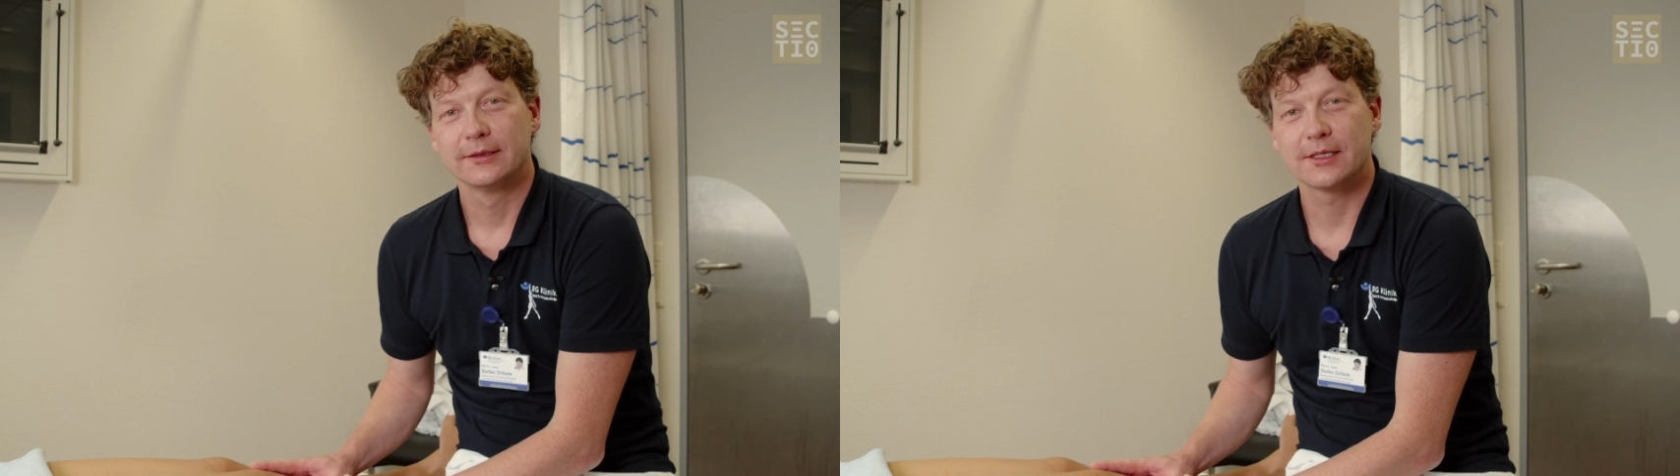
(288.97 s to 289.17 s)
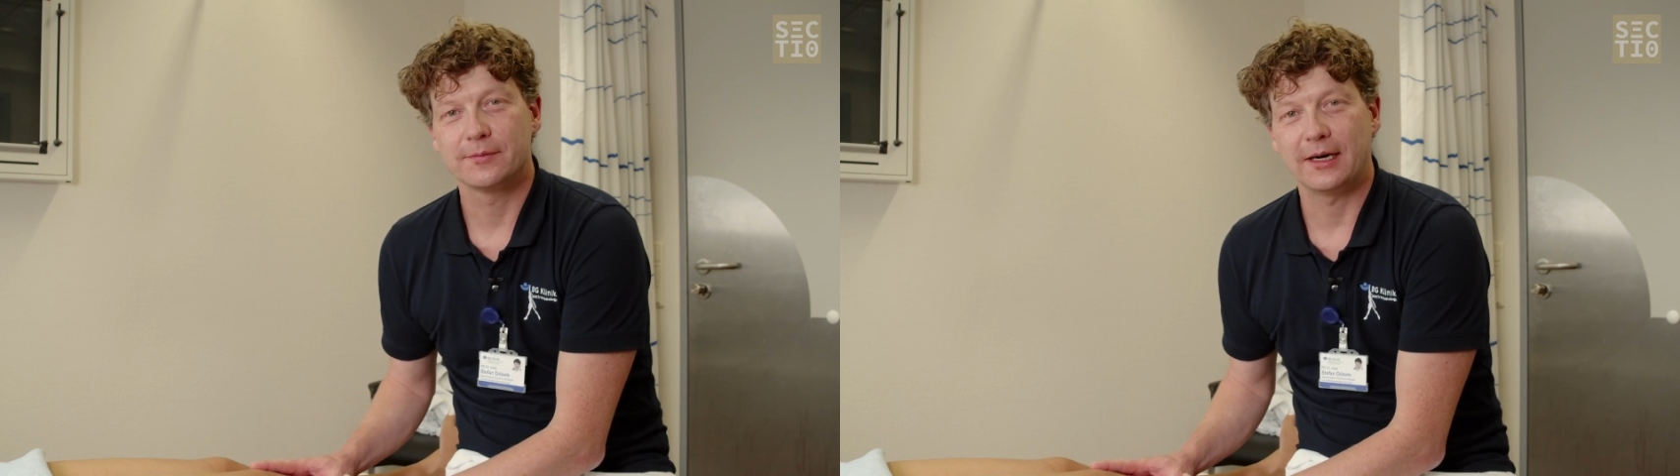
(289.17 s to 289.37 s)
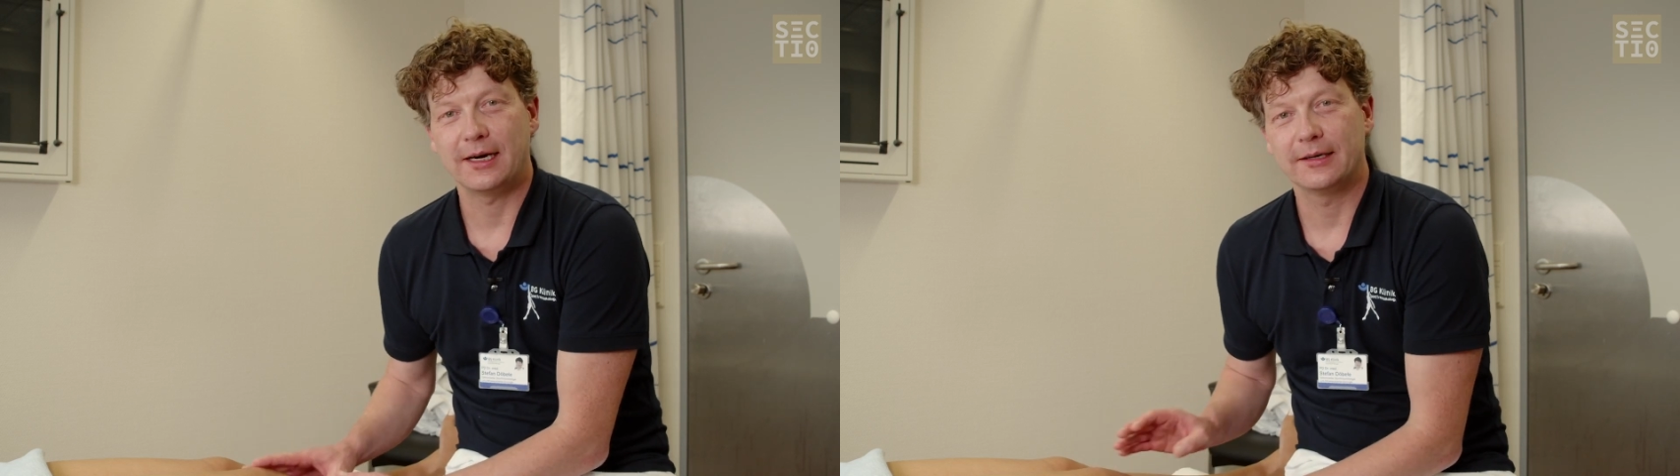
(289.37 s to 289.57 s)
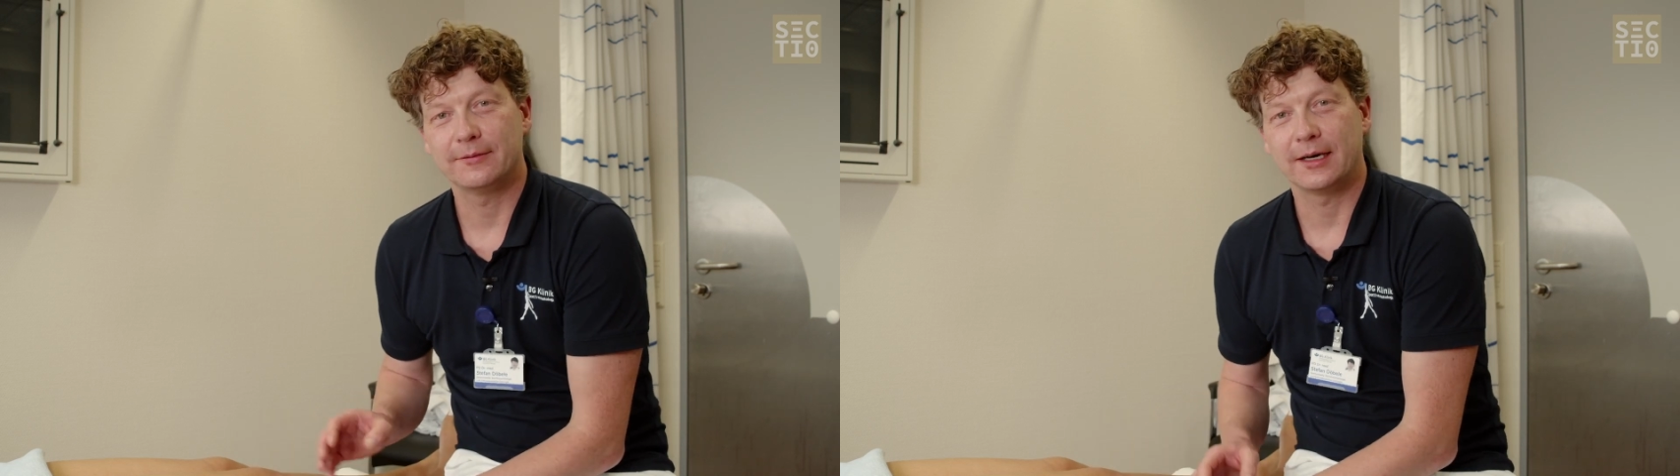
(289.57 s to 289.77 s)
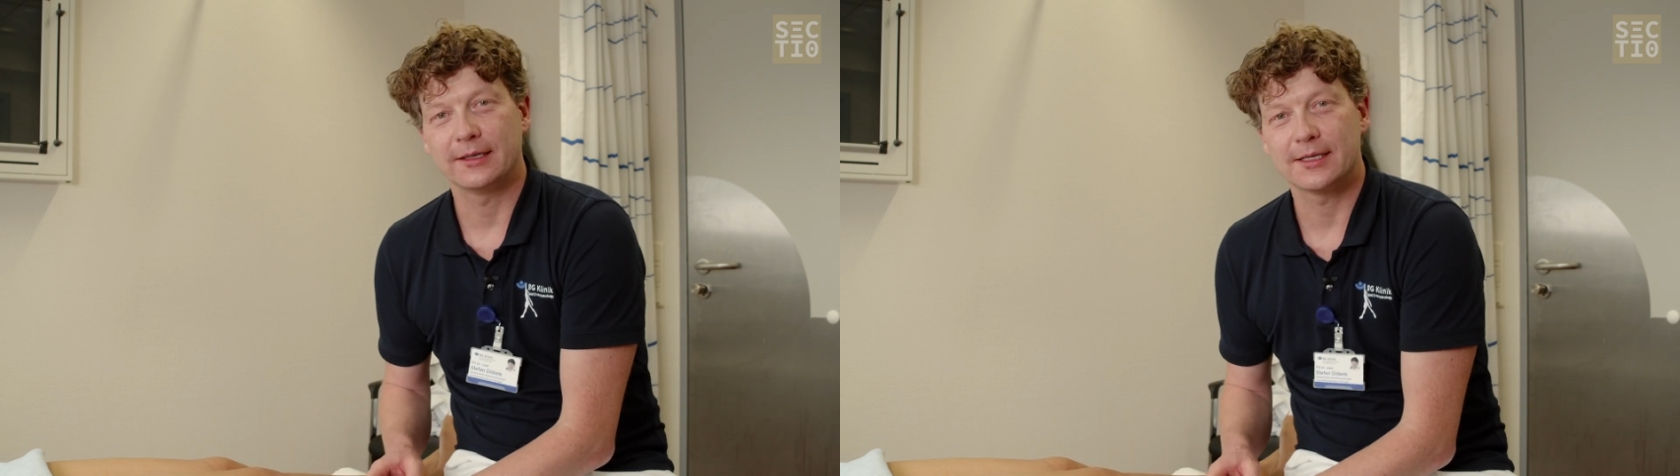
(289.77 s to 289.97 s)
Das war,
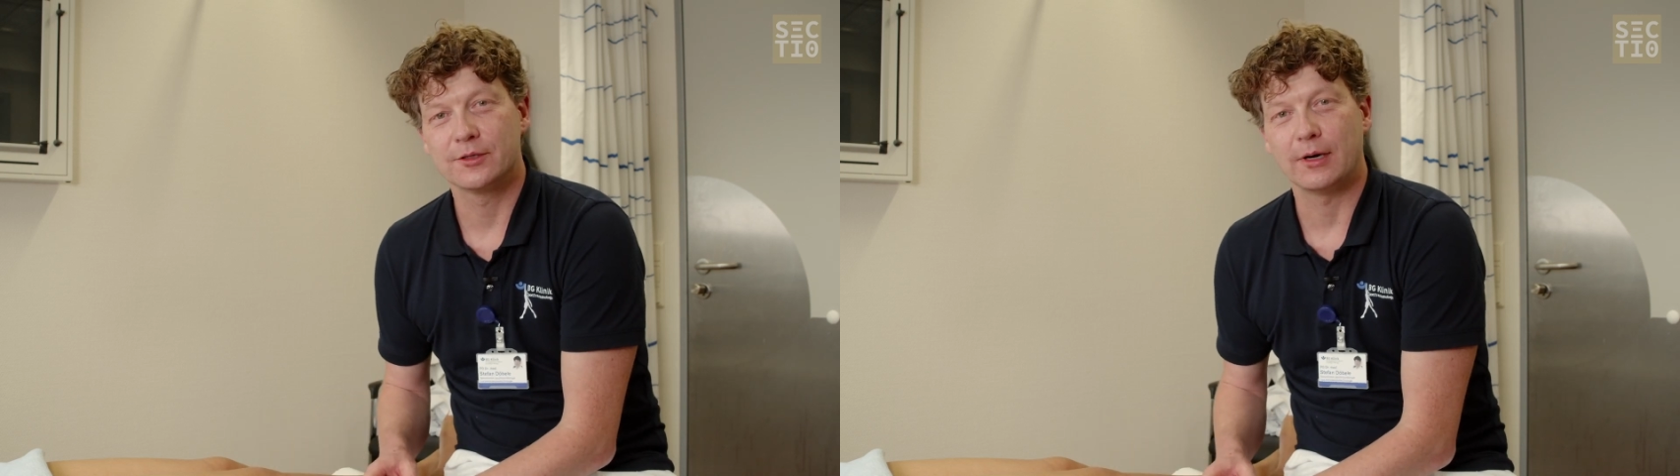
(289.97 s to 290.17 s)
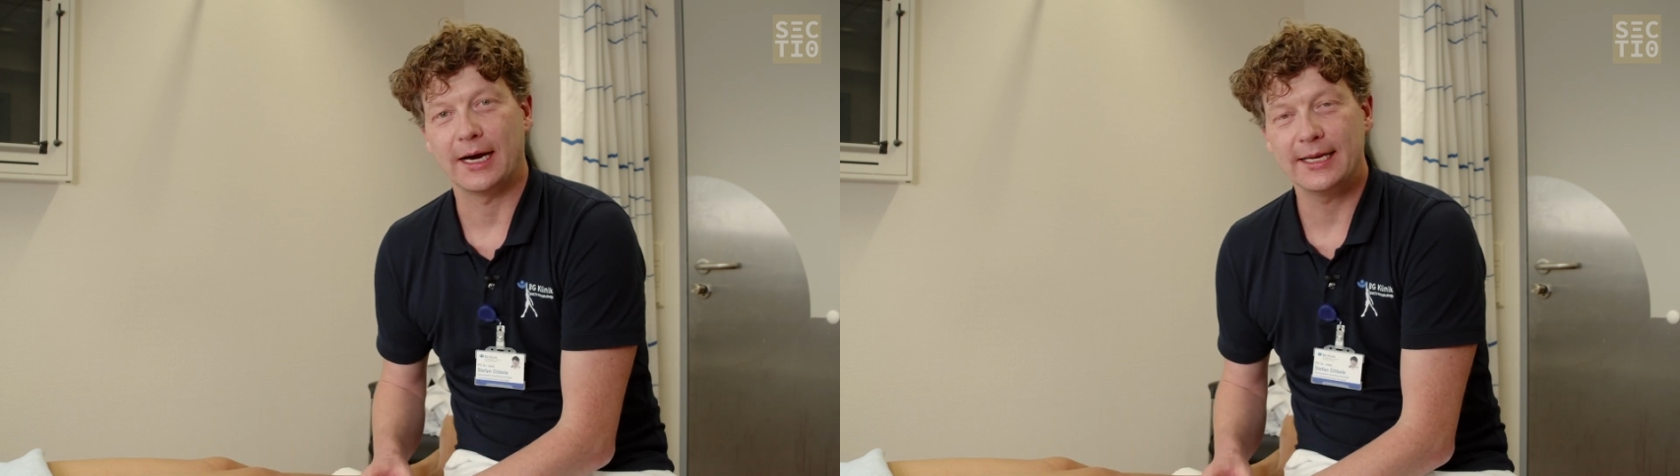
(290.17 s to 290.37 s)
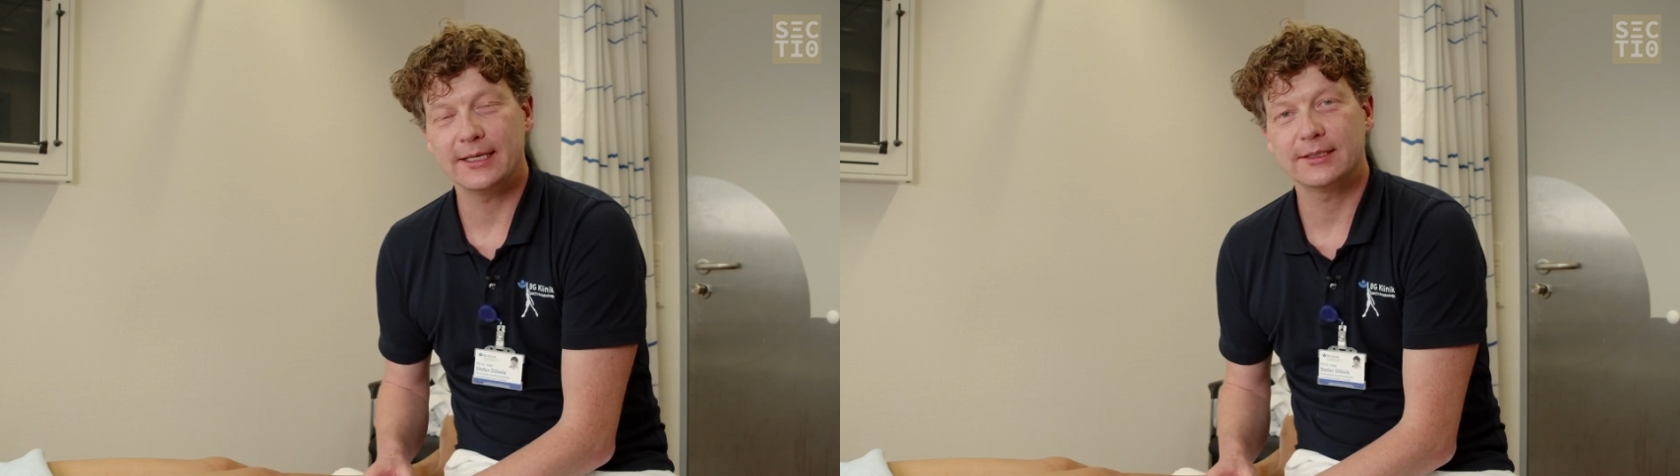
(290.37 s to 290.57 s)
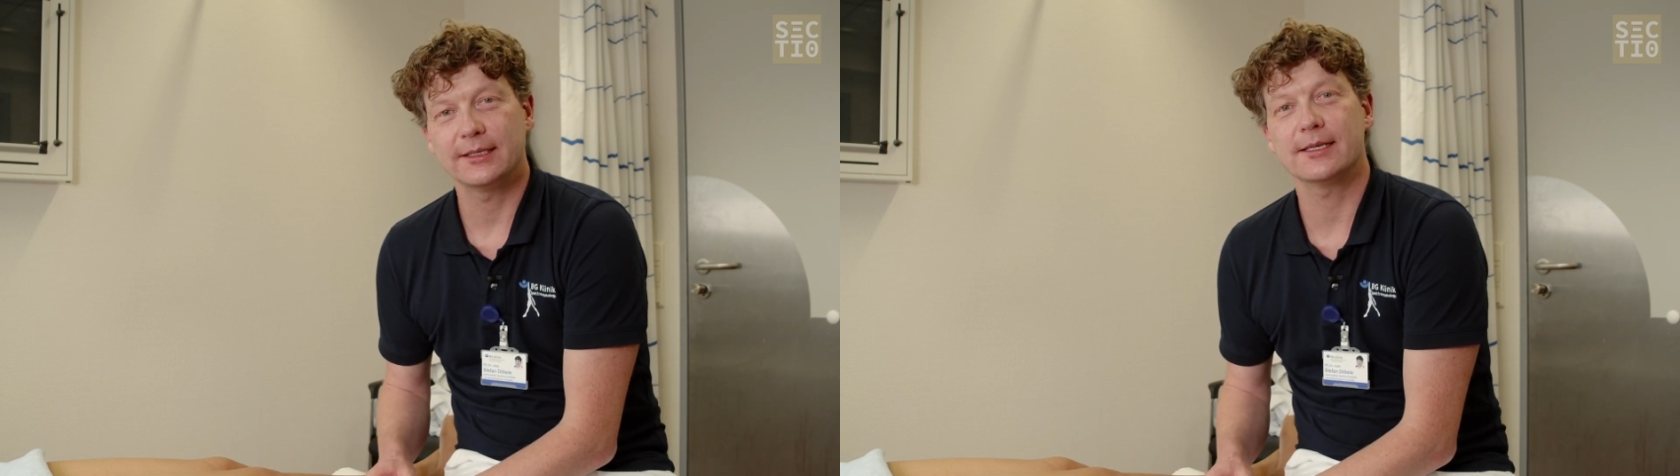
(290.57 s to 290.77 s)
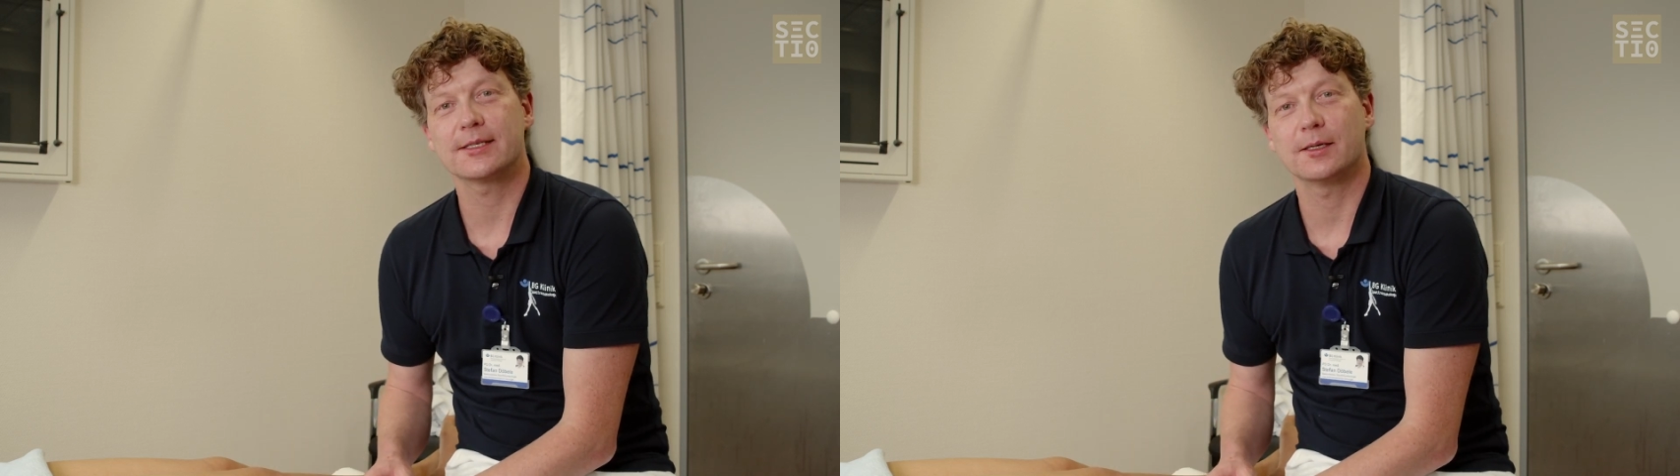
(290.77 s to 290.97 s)
waren jetzt nur einige
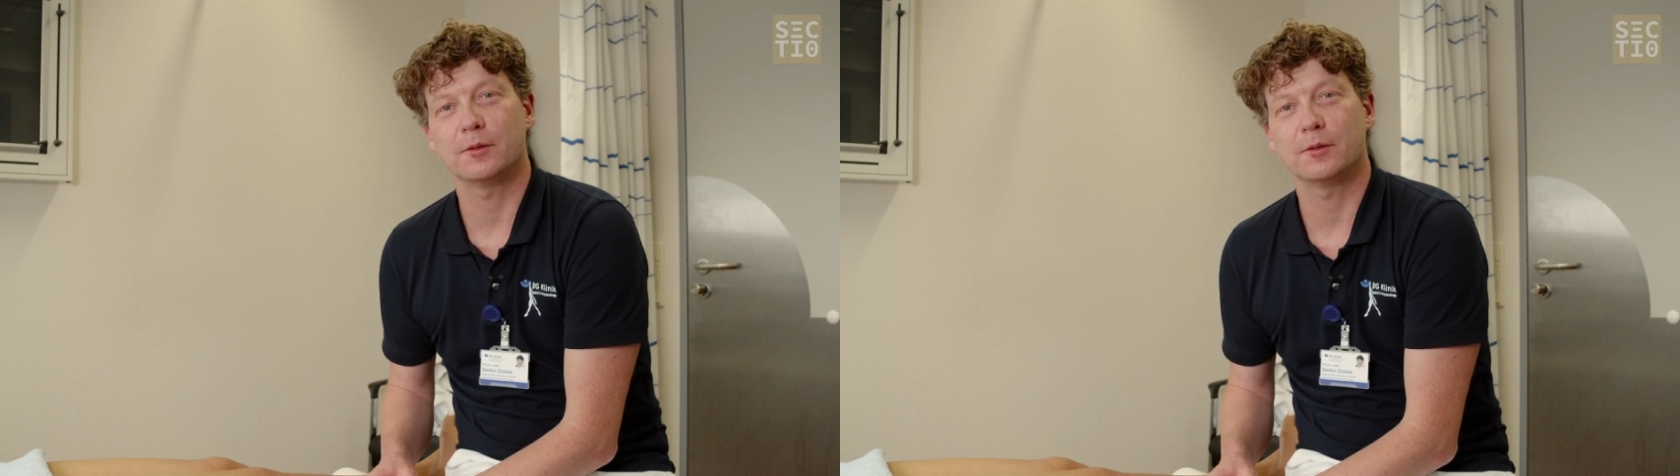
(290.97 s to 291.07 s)
Tests,